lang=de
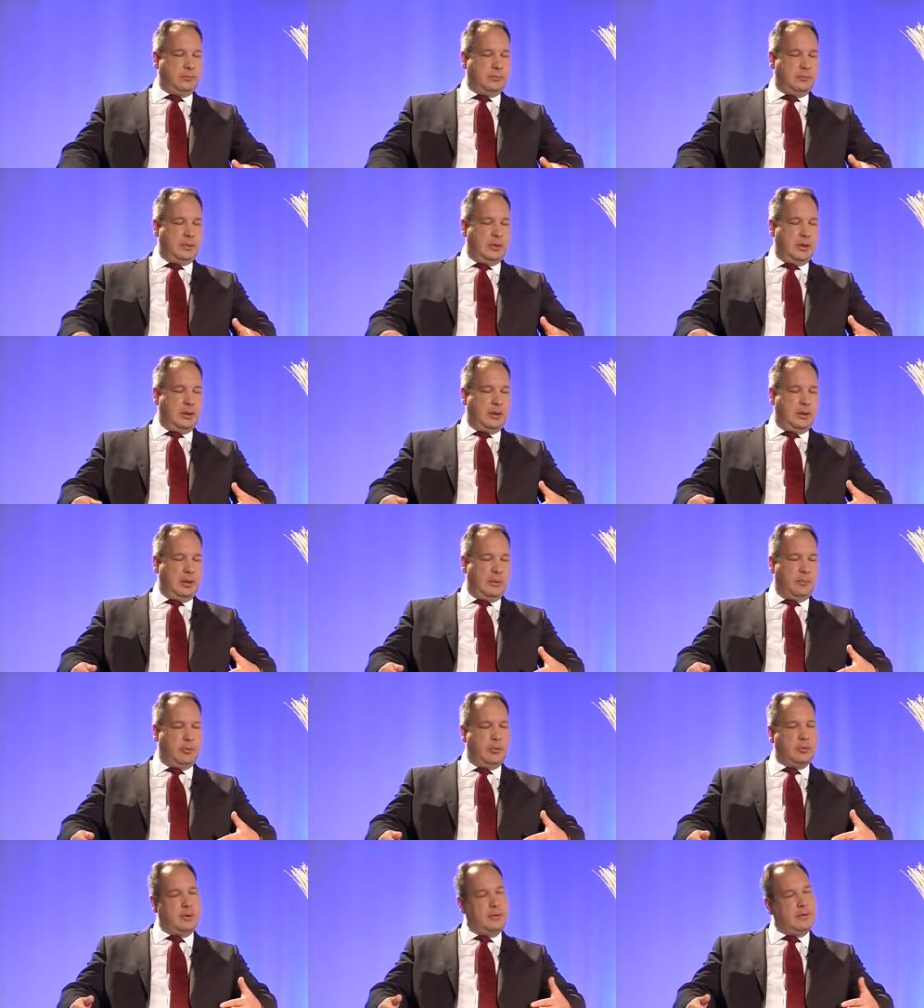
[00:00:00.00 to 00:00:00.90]
ja, der
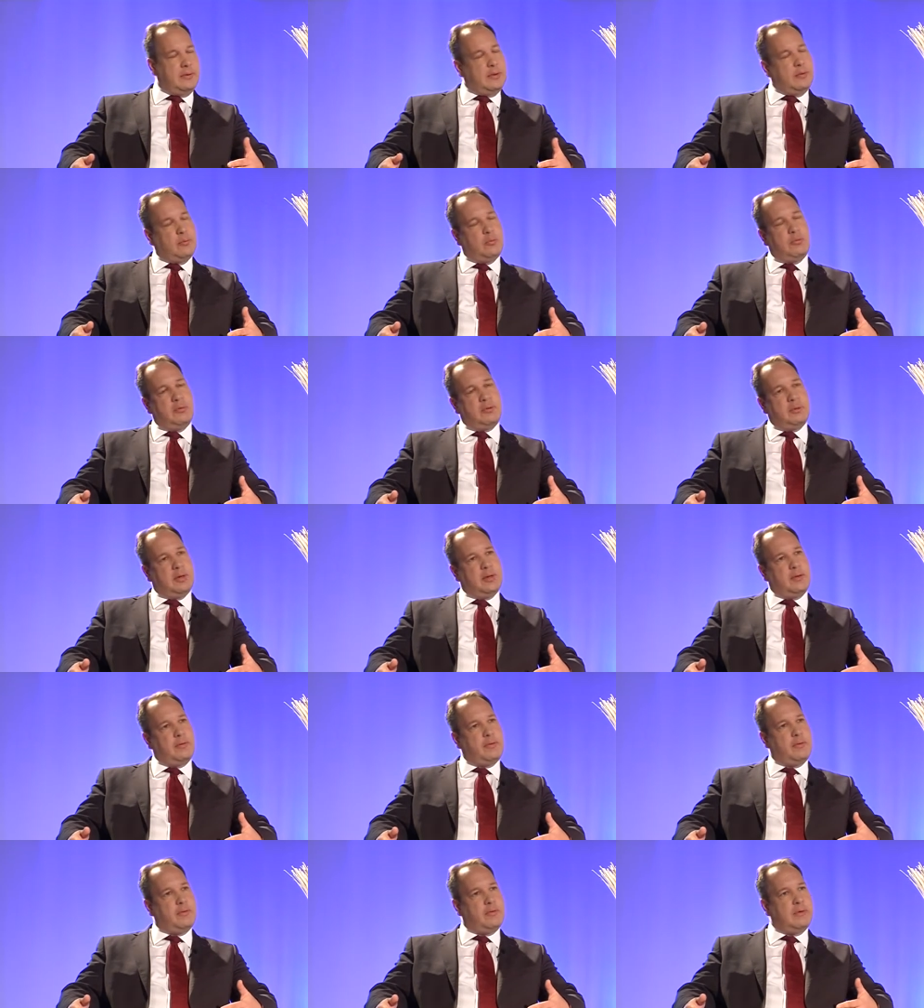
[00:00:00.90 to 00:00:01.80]
potenzielle
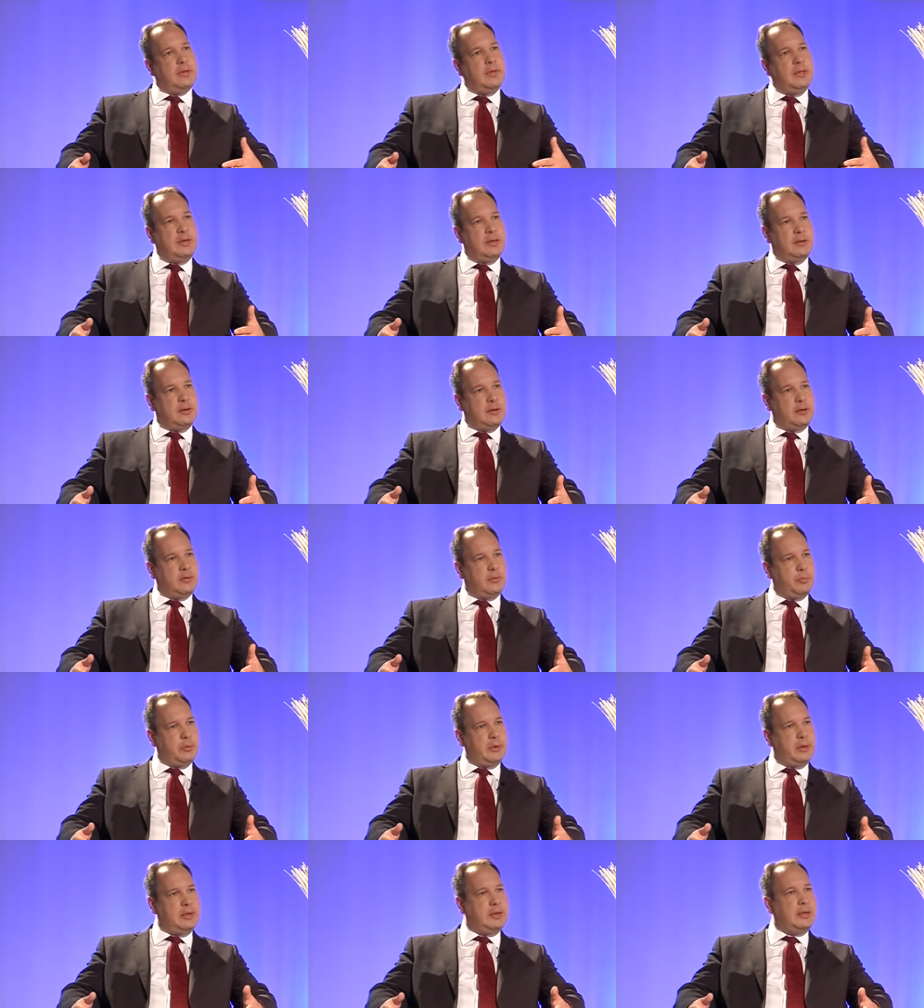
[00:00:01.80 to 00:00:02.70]
Unterhaltsverpflichtete,
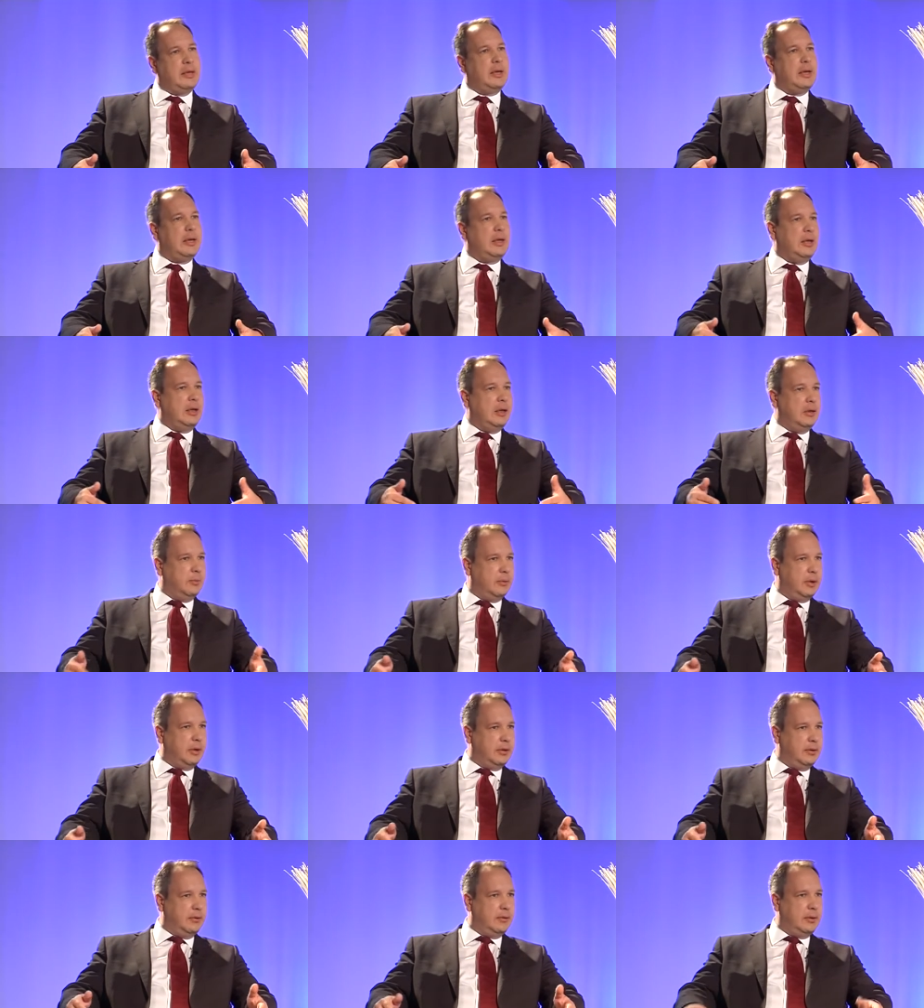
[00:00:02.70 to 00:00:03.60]
sprich der
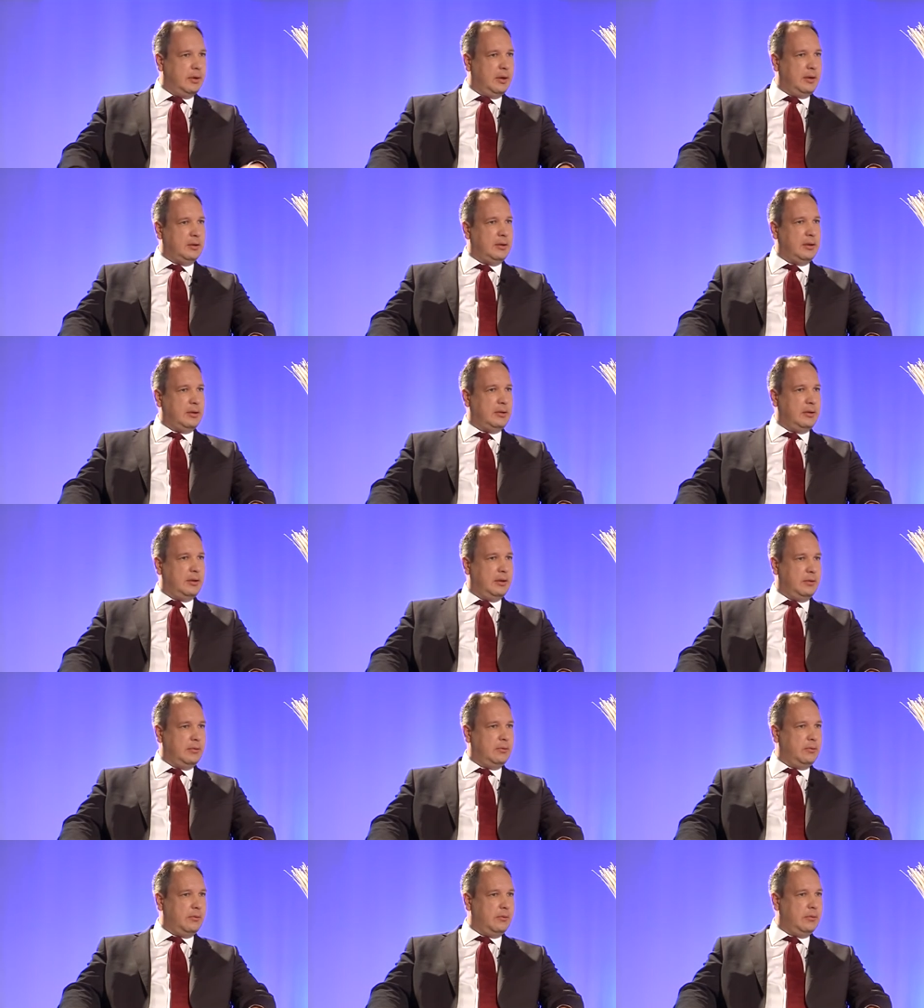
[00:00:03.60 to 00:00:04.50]
Ehemann, gesagt hat,
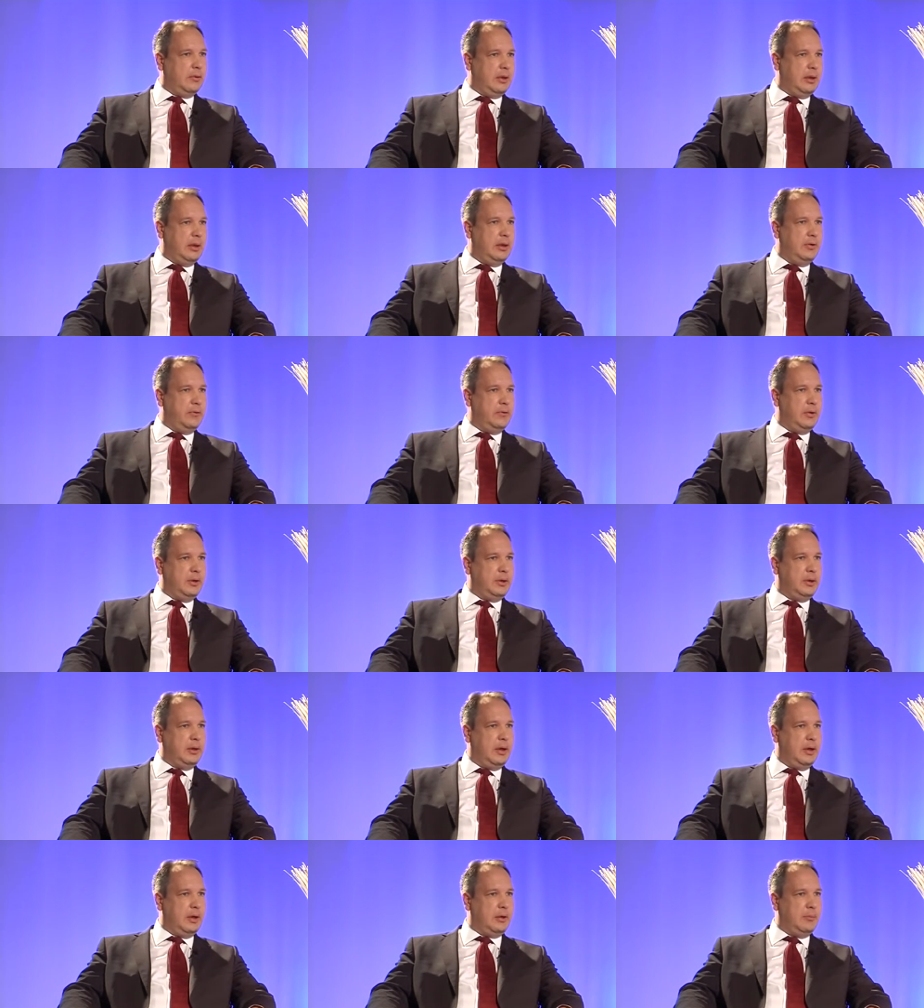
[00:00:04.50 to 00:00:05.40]
lasst uns einen
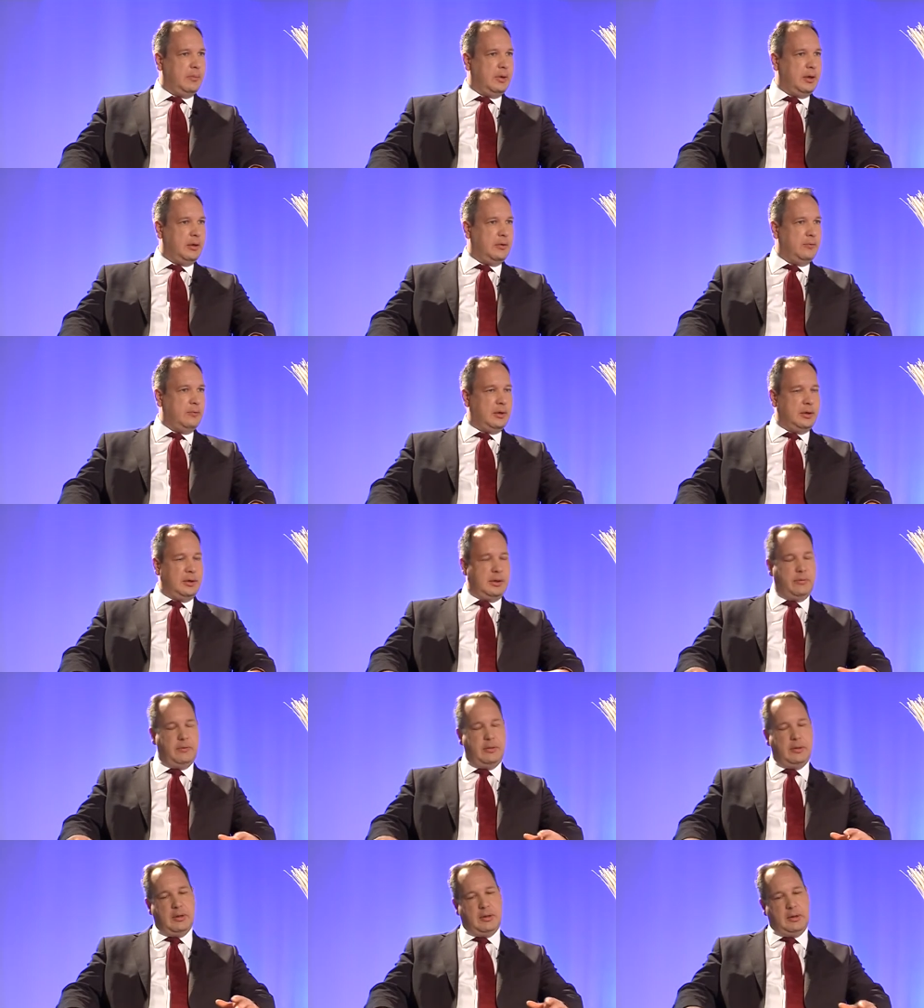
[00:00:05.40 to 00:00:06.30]
Ehevertrag machen, weil
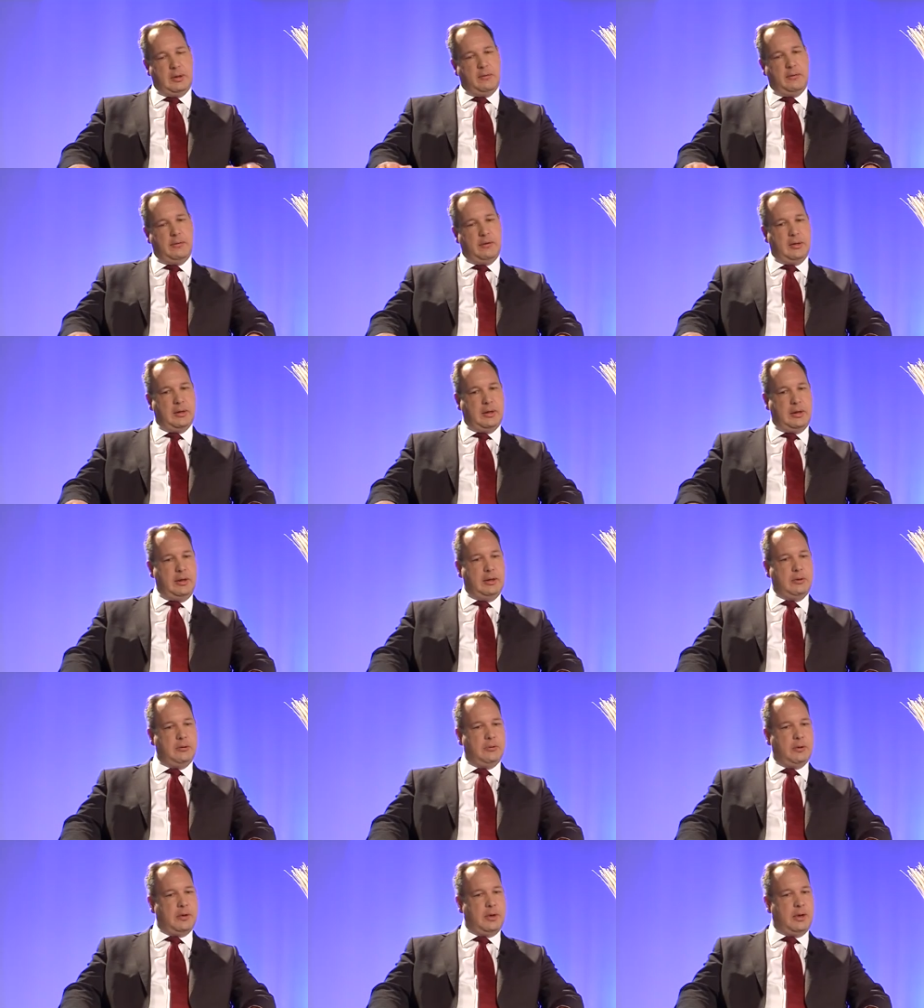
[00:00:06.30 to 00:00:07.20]
ich will dann eine gewisse
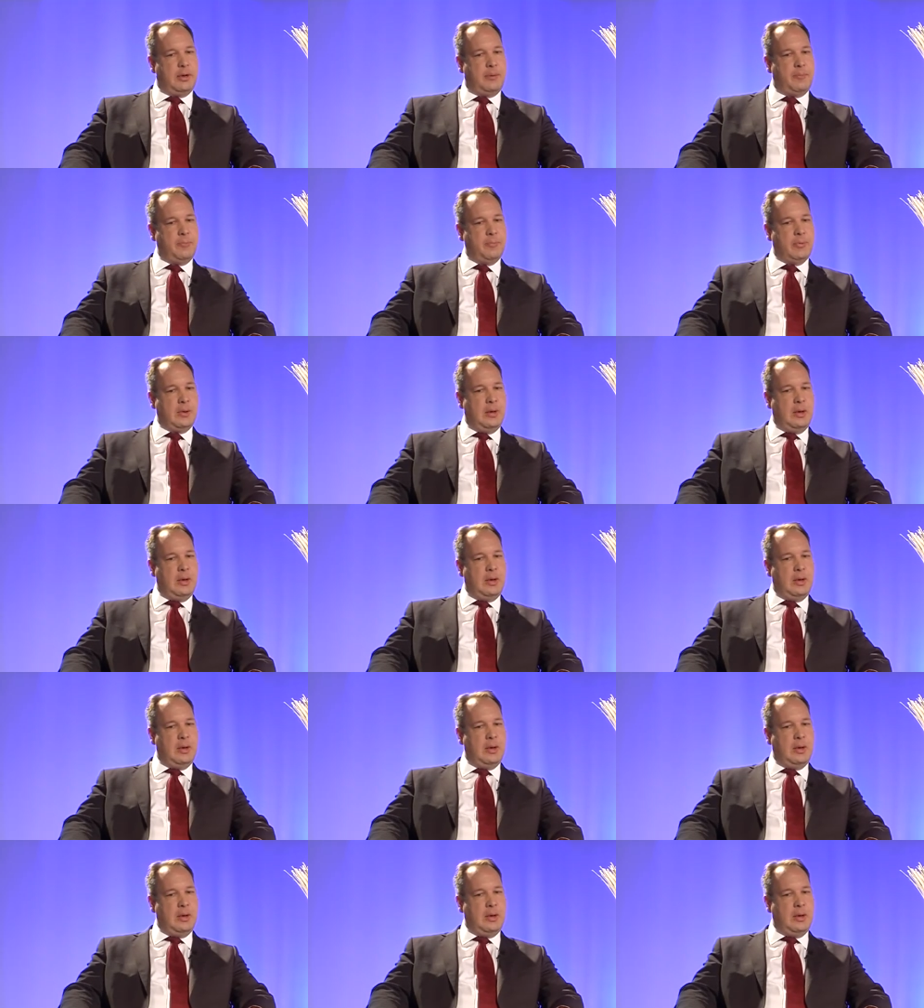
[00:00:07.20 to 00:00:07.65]
Regelung haben.